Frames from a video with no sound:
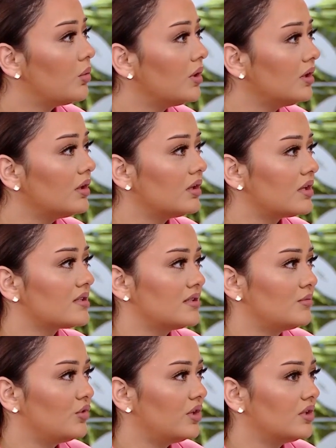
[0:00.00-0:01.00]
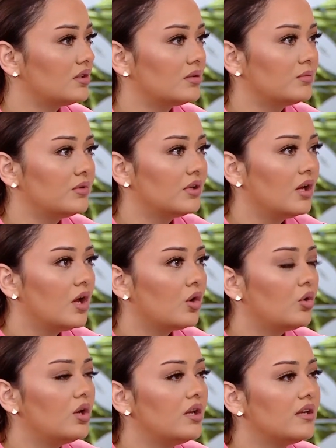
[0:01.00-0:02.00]
والله العظيم وحياه ربنا
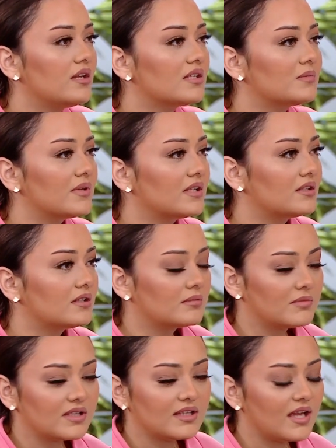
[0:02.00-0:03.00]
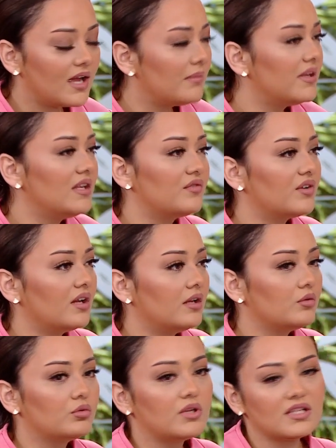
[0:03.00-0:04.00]
كل الناس بقت متضايقه مني
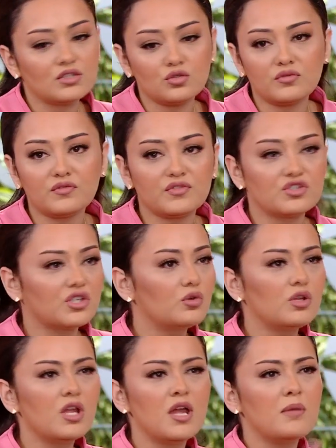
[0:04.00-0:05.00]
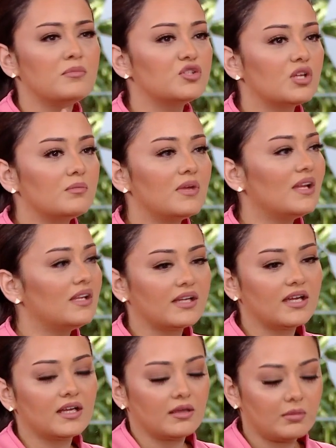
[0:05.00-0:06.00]
فعلا والناس تشوفني في الشارع يقول مش هنبيع لك
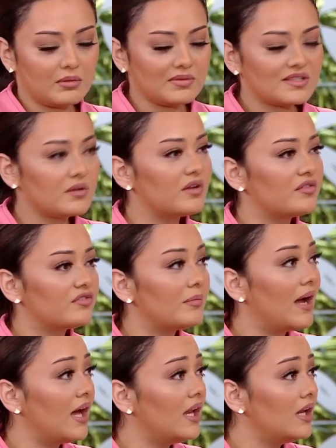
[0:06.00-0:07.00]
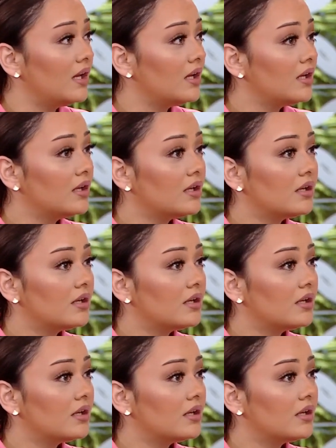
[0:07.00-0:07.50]
حاجه يعني مثلا يا الله لا هم الناس